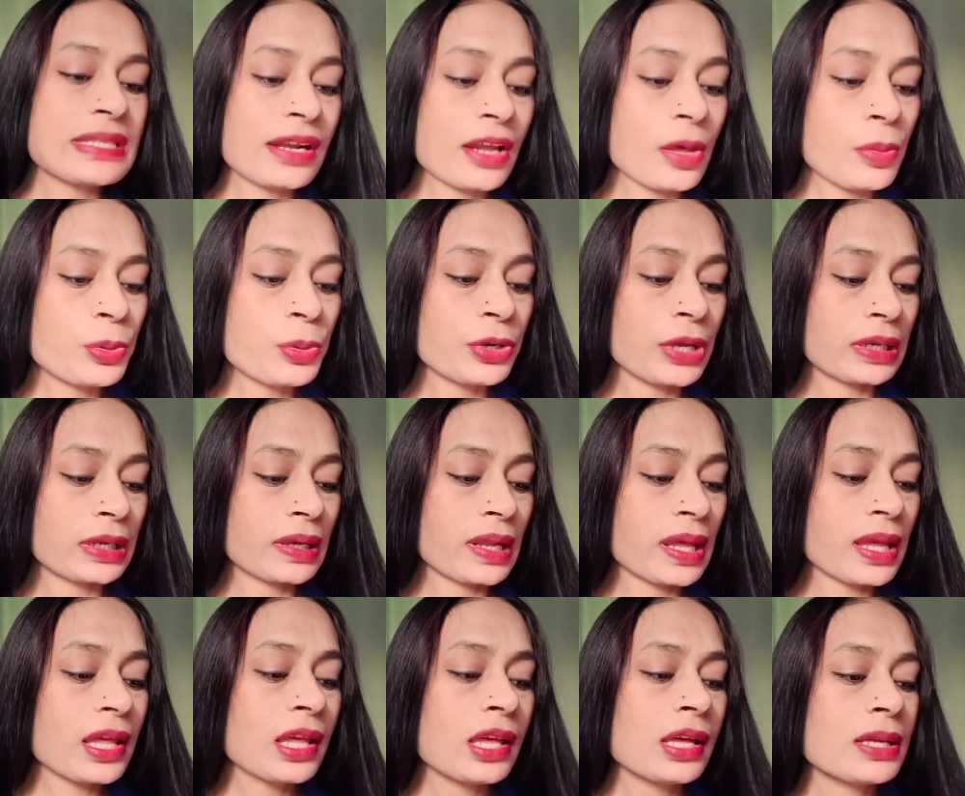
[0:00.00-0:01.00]
इस तरह का
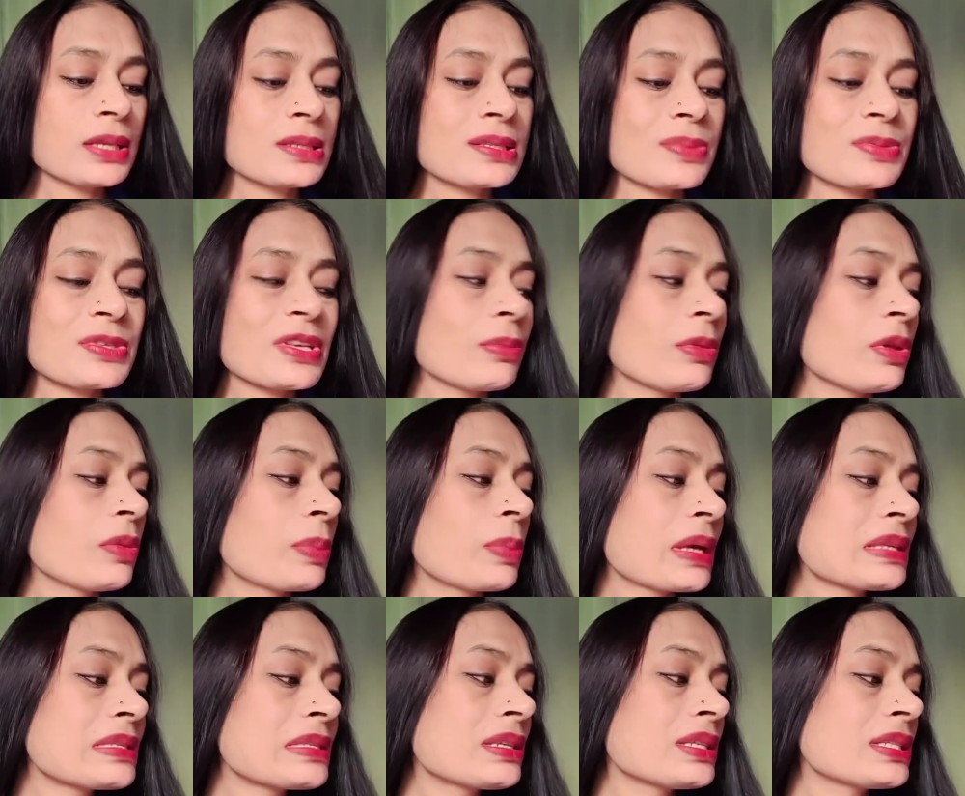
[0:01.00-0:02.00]
प्रोडक्ट है जब से मेरे
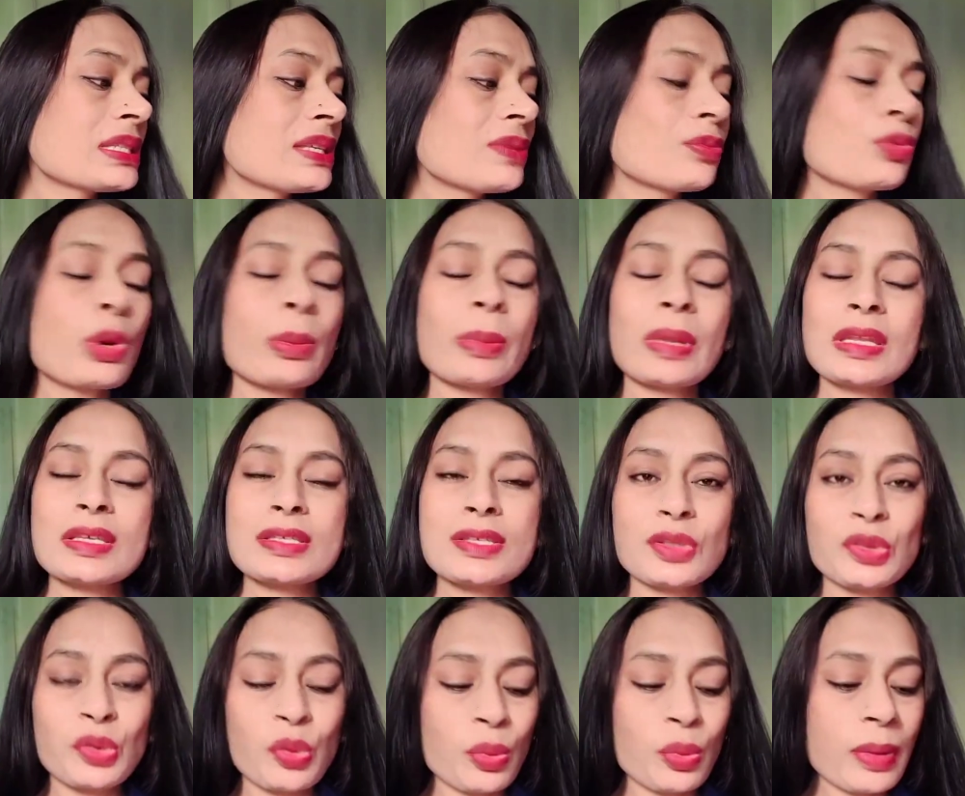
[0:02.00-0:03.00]
पास रिसीव हुआ मैंने
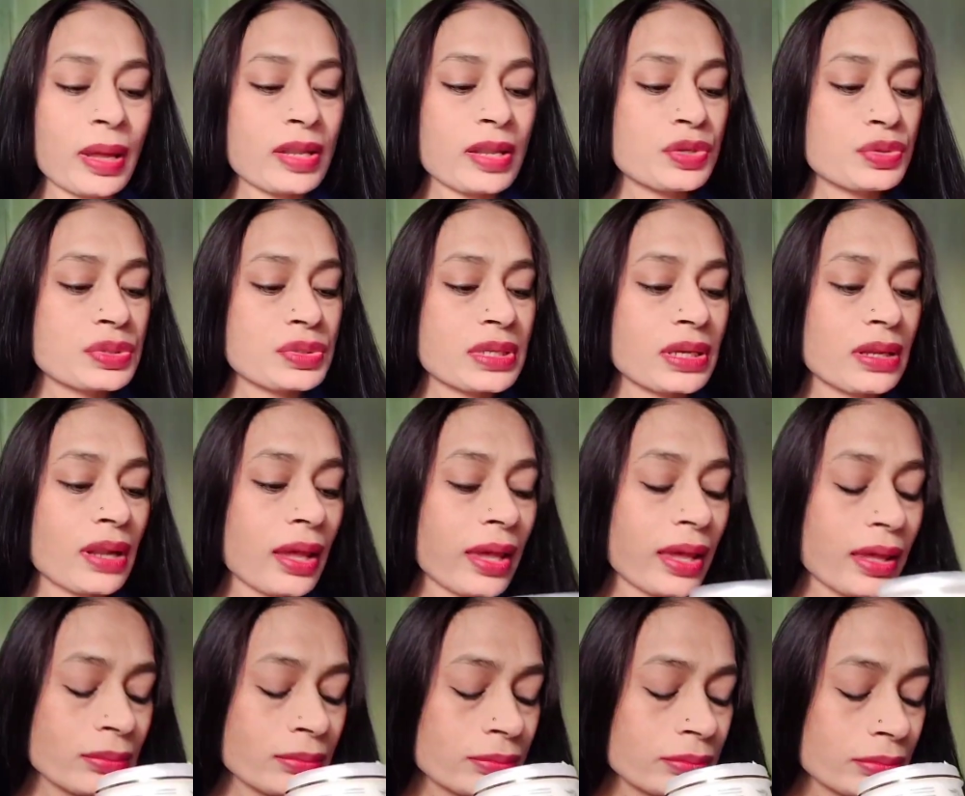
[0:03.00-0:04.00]
इसे दो बार यूज़ करा
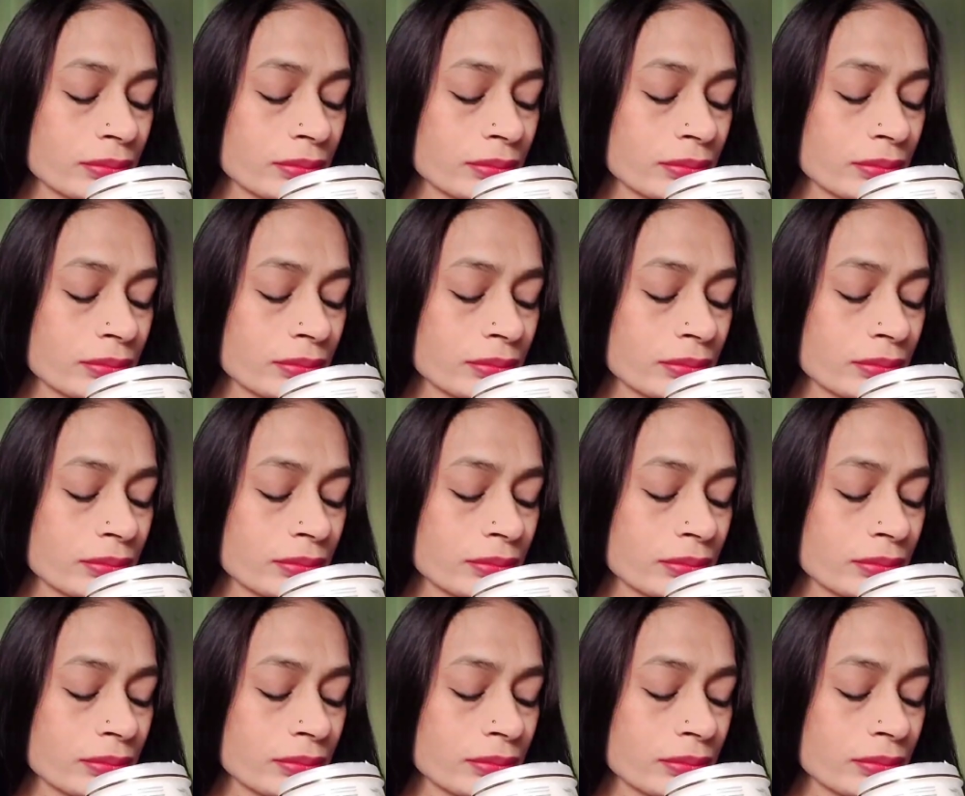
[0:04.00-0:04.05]
है